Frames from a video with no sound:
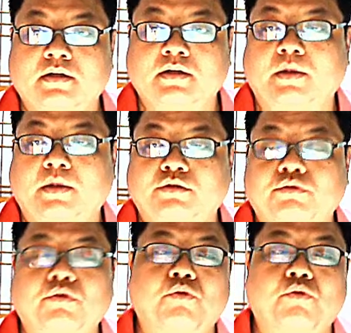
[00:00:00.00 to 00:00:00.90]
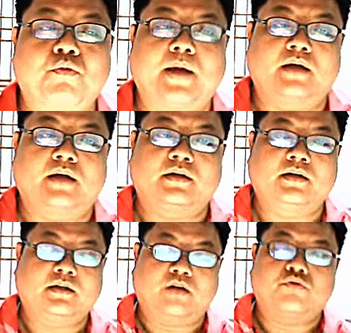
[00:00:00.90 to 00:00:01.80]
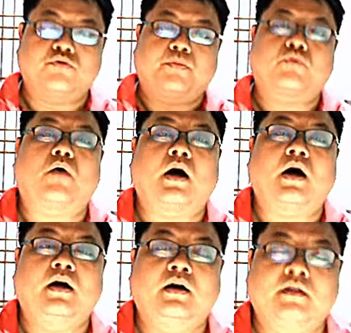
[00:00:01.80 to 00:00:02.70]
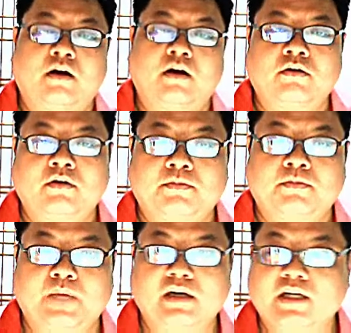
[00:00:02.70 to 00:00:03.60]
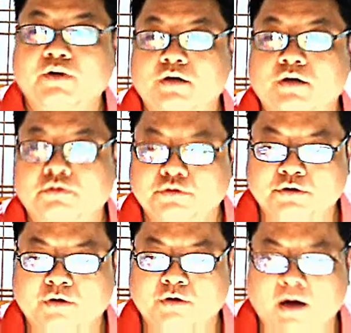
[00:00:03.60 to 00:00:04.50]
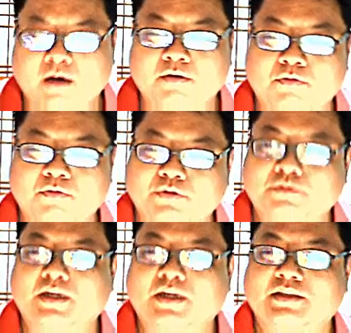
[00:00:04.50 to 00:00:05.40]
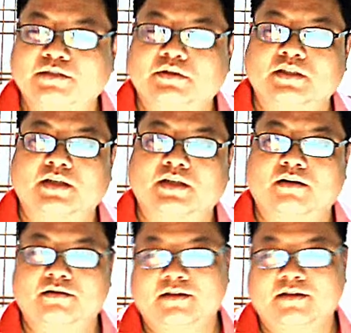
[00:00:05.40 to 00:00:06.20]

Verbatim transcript: 对吗？所以我我买了，然后我不刮，然后别人一刮中，我就觉得说啊，我中奖的几率减少了，